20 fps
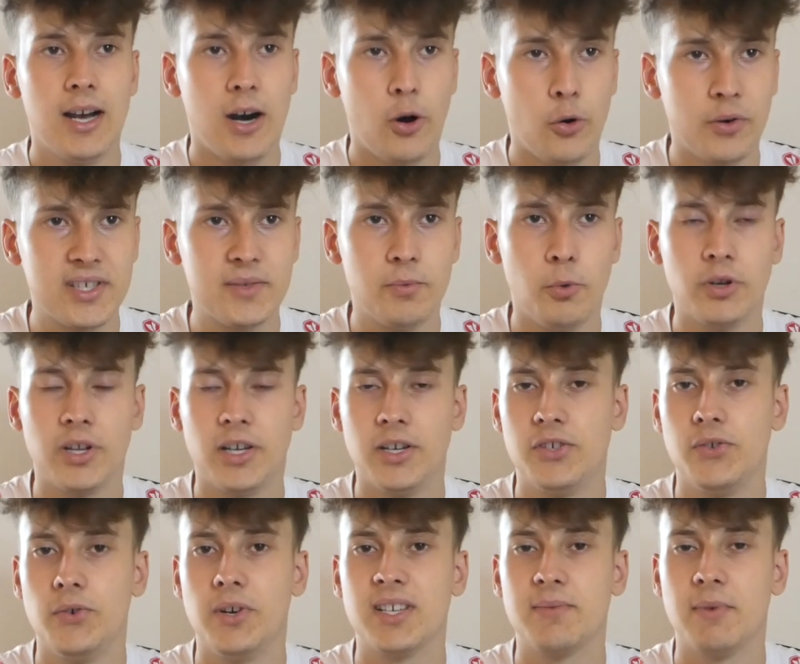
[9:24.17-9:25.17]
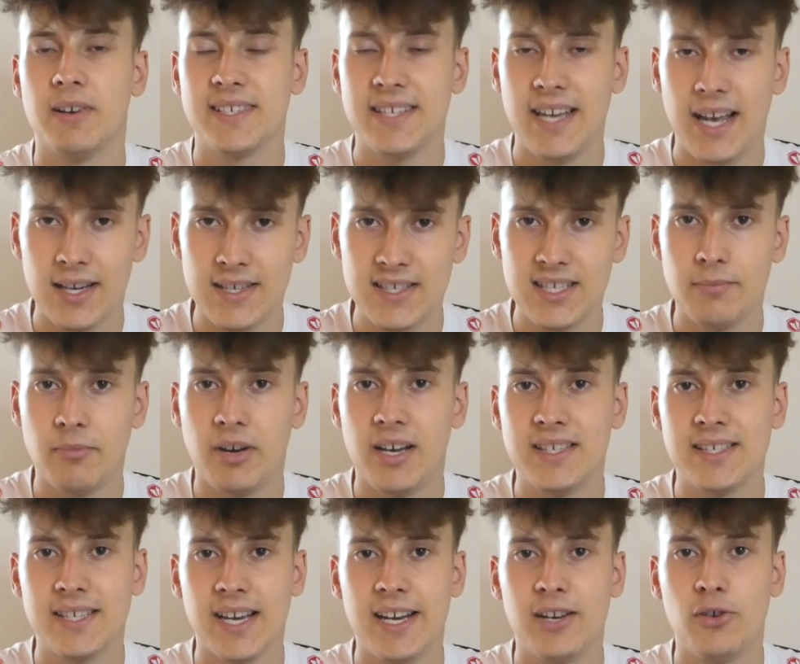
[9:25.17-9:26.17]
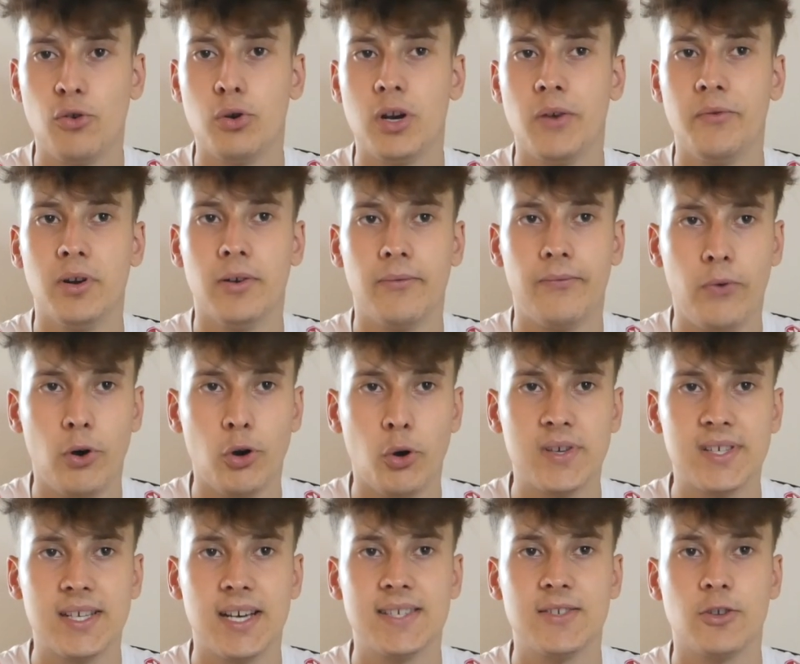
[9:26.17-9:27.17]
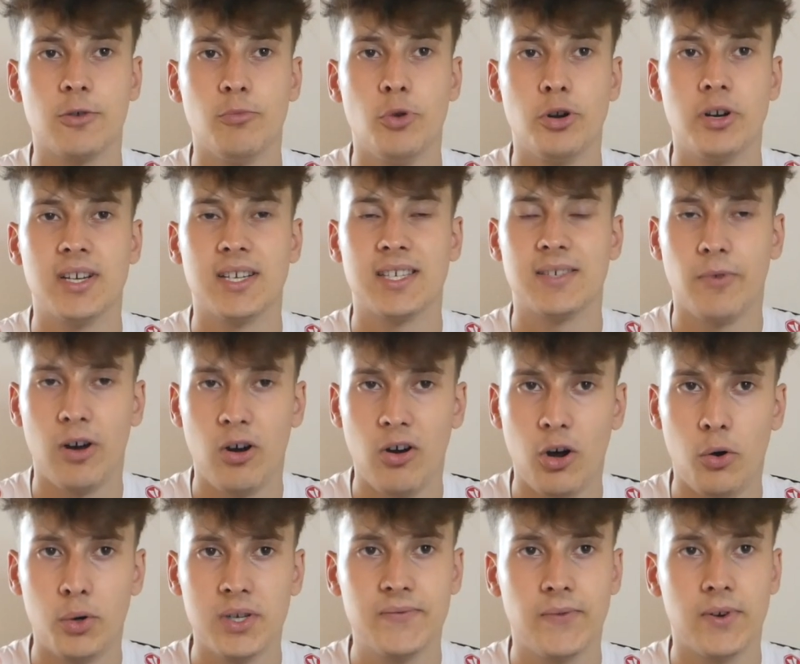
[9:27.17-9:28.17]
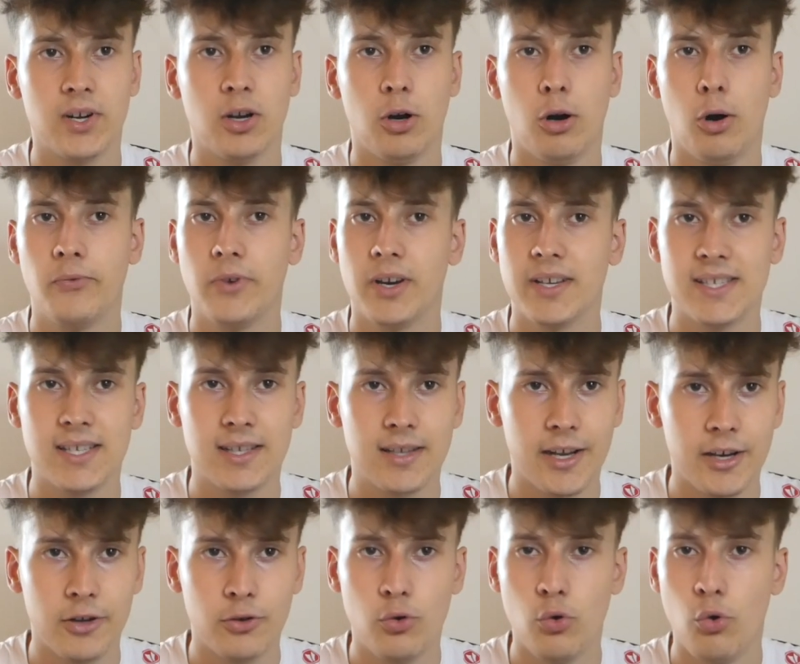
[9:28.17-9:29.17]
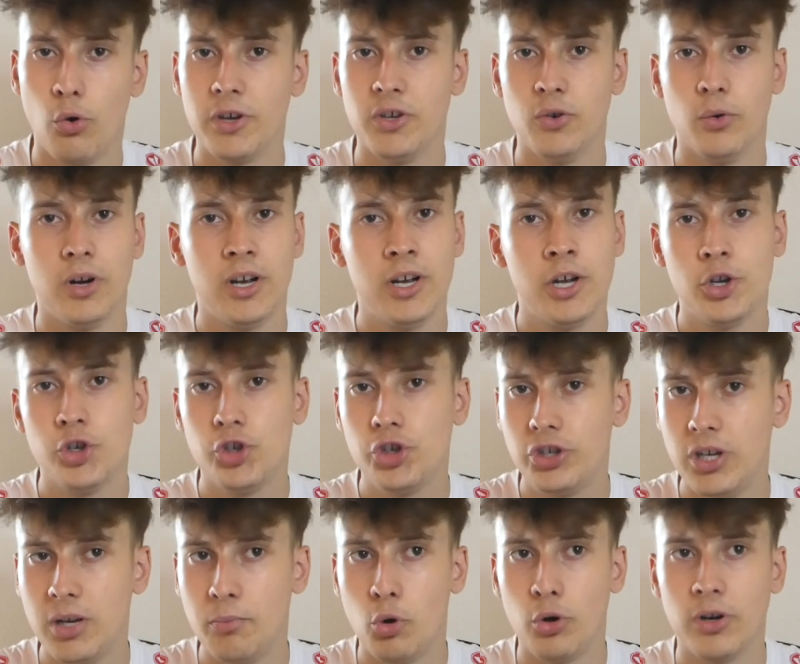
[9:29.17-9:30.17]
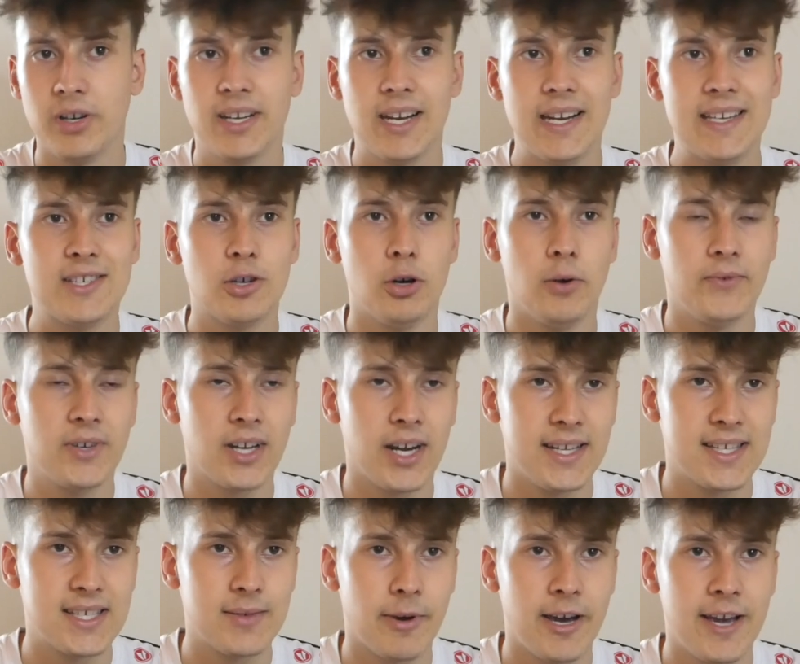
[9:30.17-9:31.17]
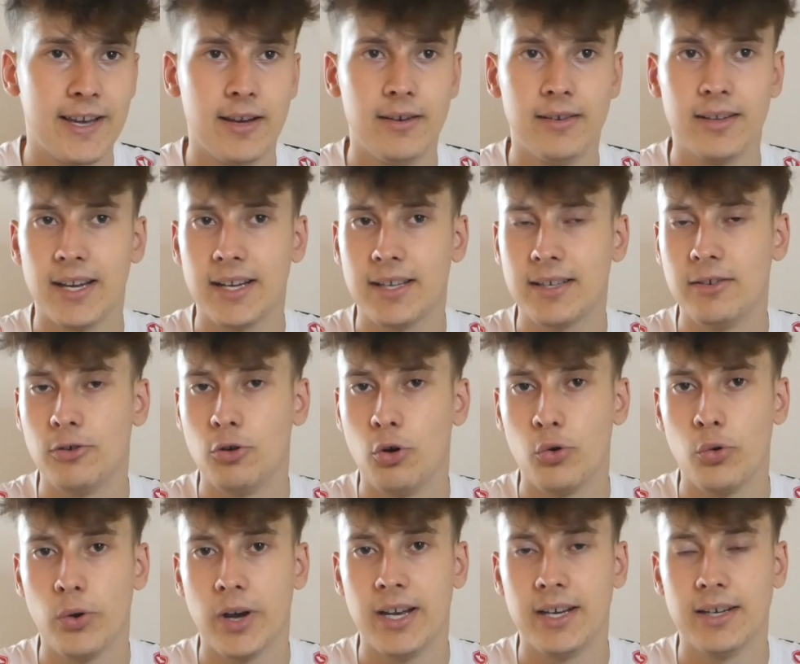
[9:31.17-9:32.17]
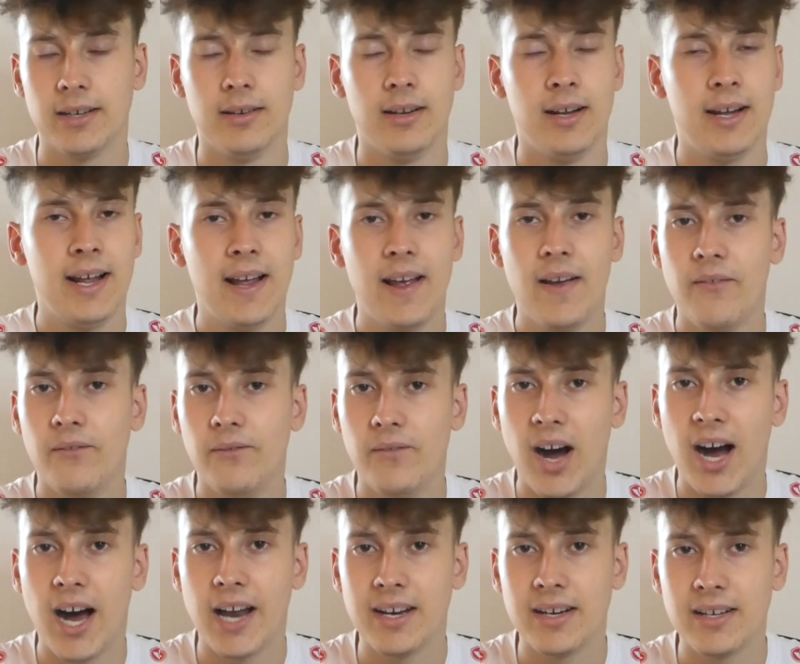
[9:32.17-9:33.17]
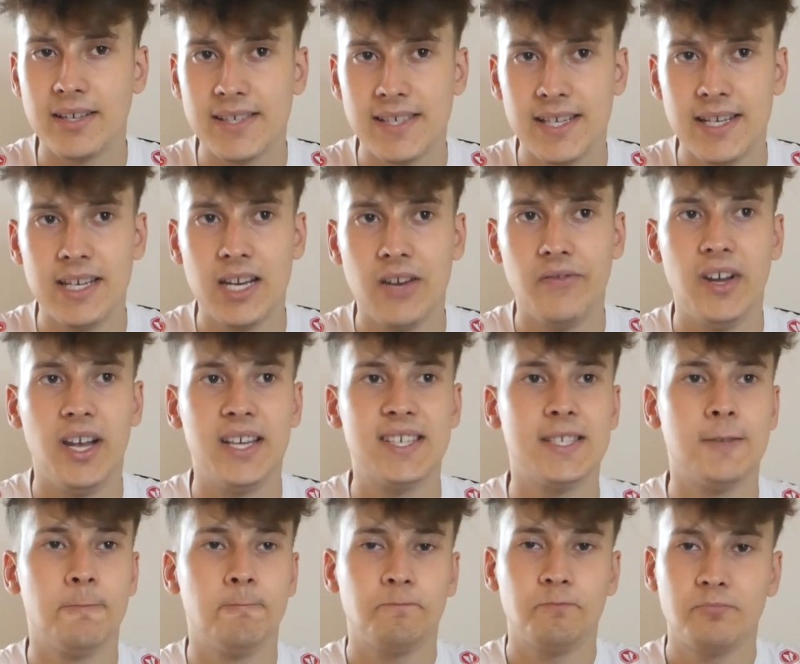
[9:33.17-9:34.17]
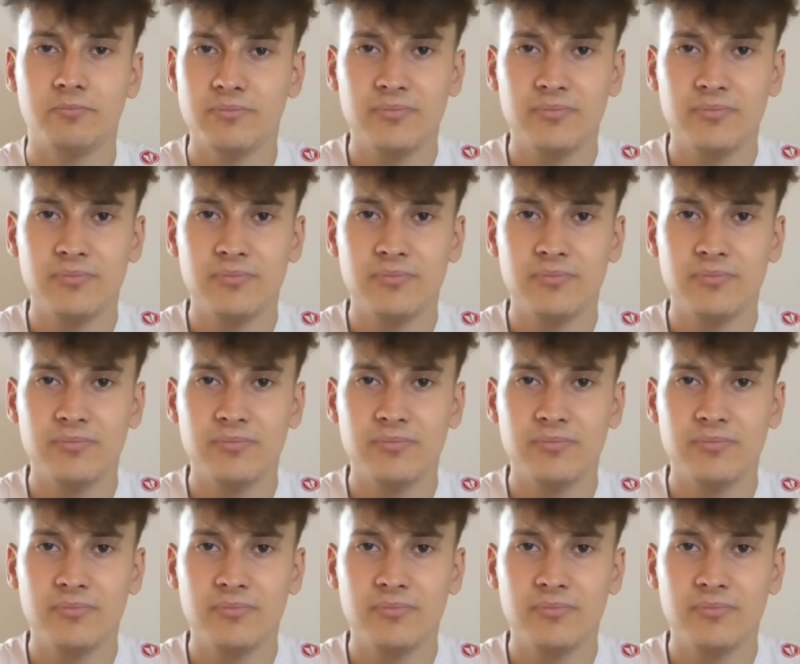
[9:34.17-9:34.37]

Augsburg dann natürlich, es war das erste Mal seit Corona wieder Vollauslastung möglich, es war auch ausverkauft, da ist eine kleine Choreo-Stimmung, drehst auf 3-2 gegen direkten Konkurrenten, Wahnsinn gewesen.